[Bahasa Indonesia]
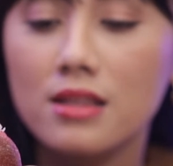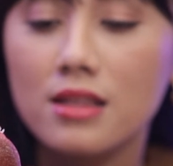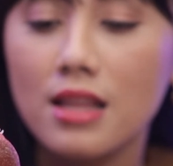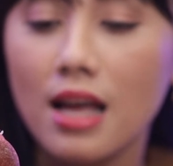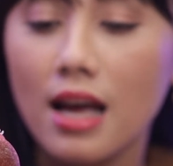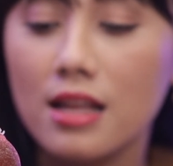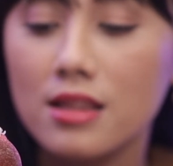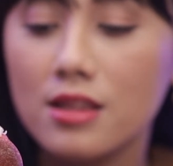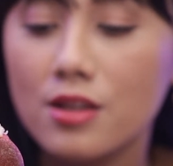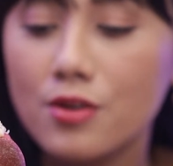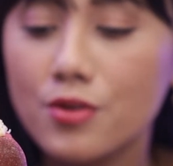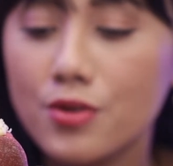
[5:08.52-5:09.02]

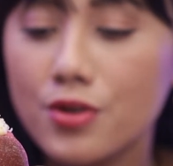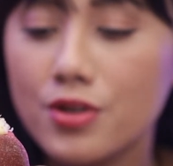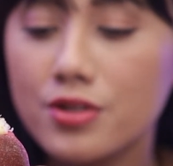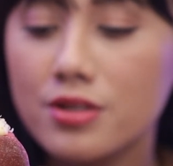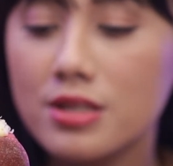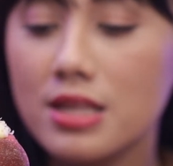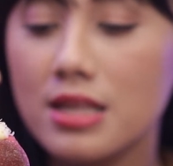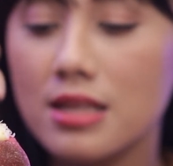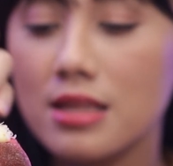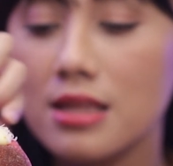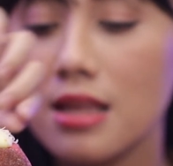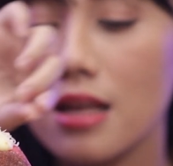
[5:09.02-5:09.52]
Nah,
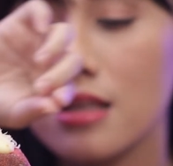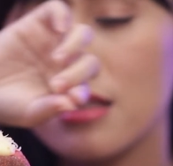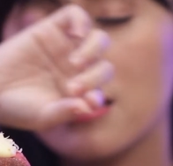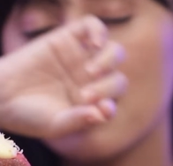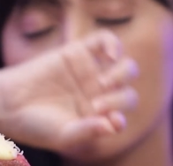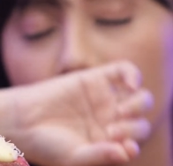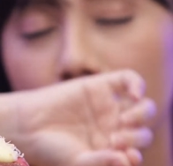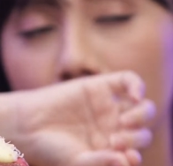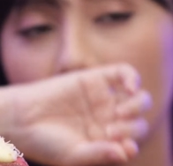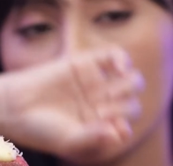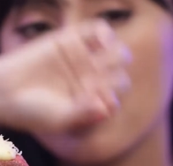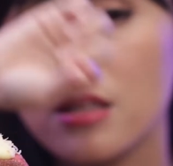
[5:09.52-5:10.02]
terus di,
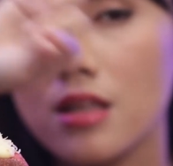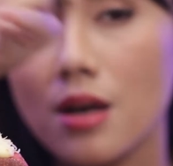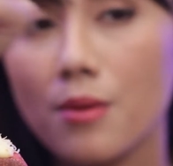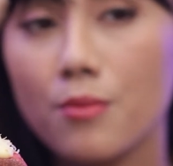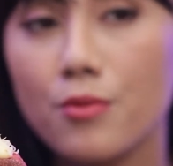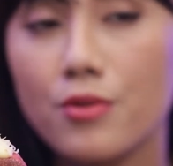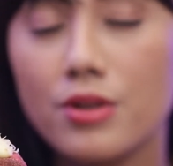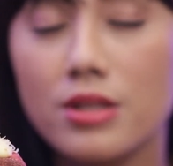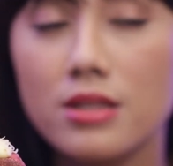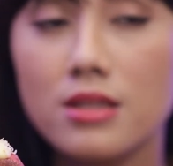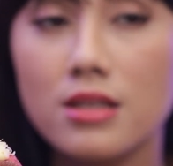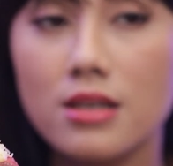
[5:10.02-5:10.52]
sudah
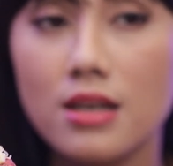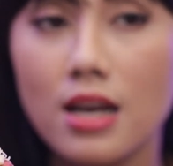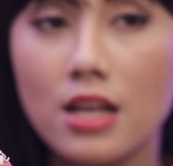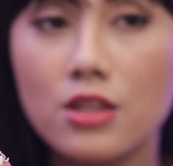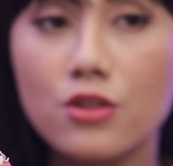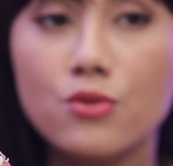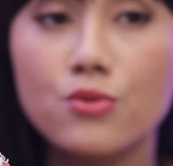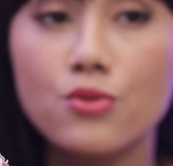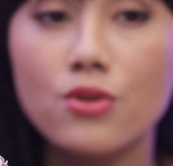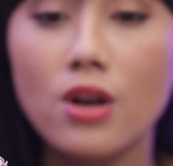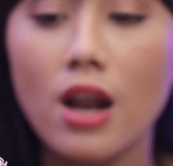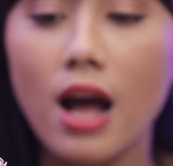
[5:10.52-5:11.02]
ditaburin
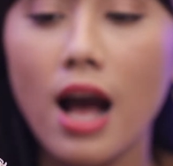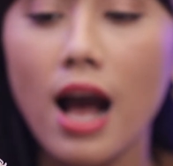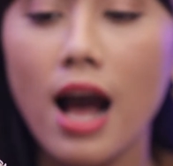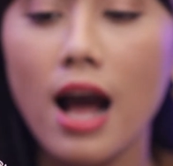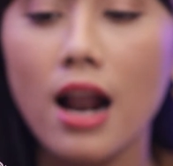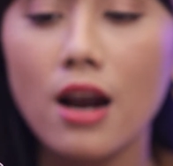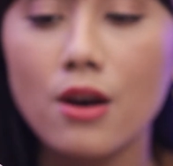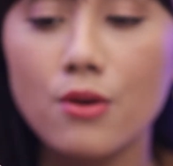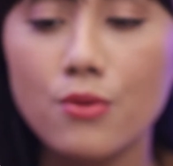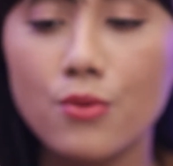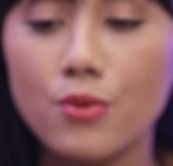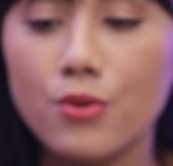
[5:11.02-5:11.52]
dengan gula
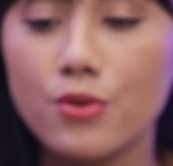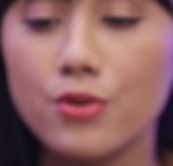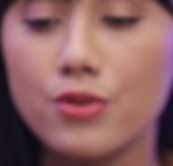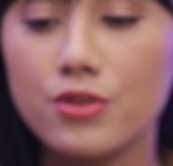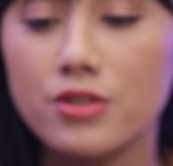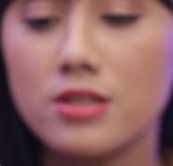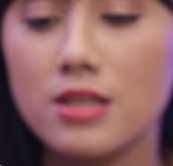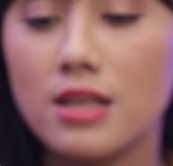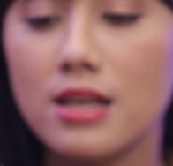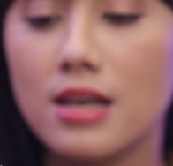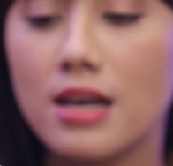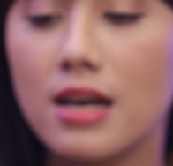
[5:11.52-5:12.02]

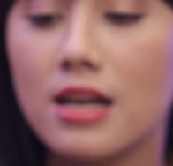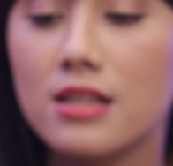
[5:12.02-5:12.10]
halus.